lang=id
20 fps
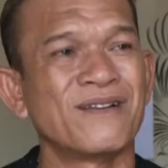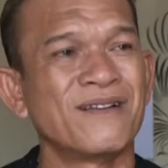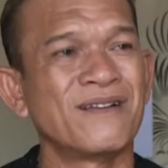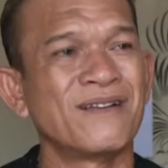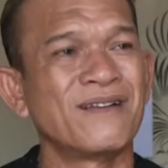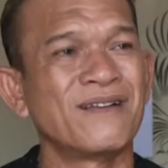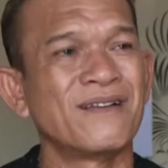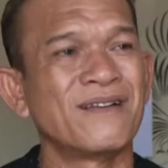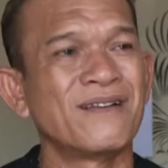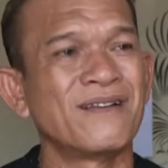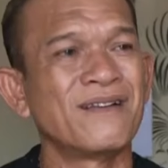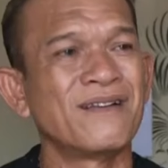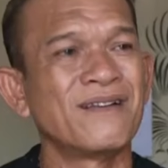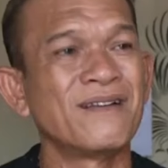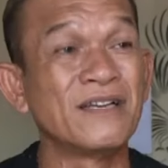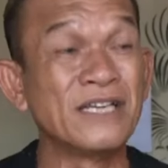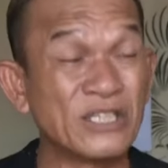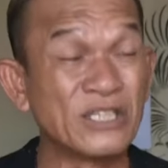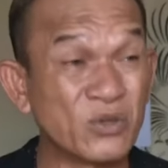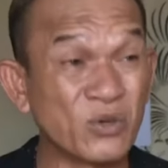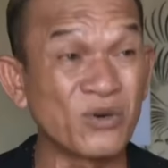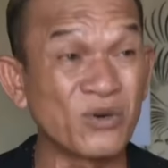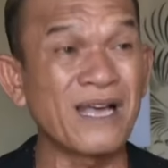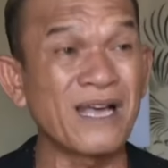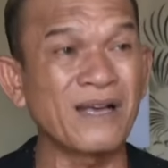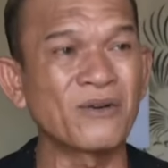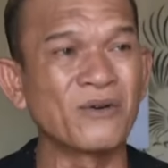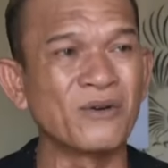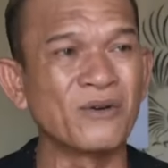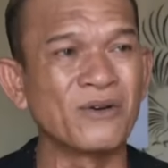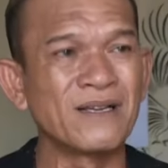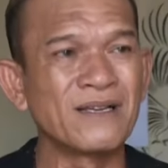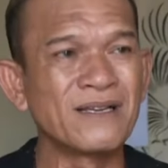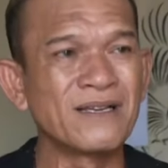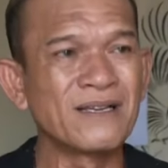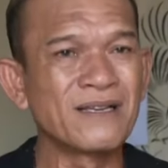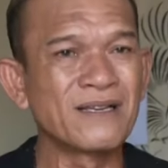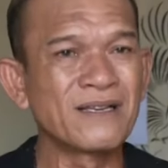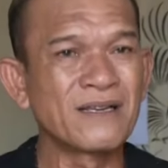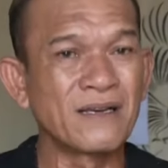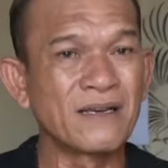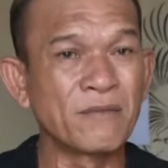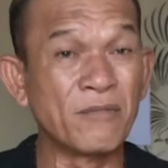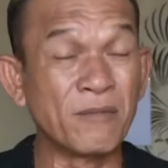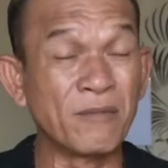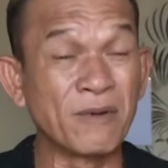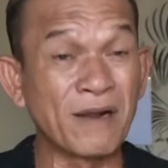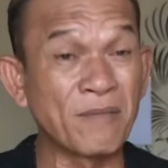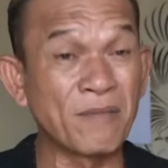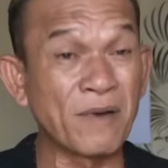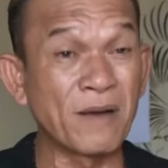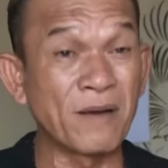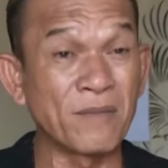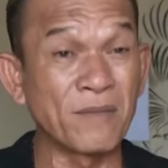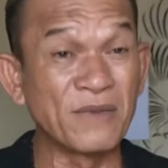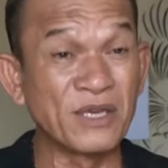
Hmm, gitu. Disuruh ngaku. Beberapa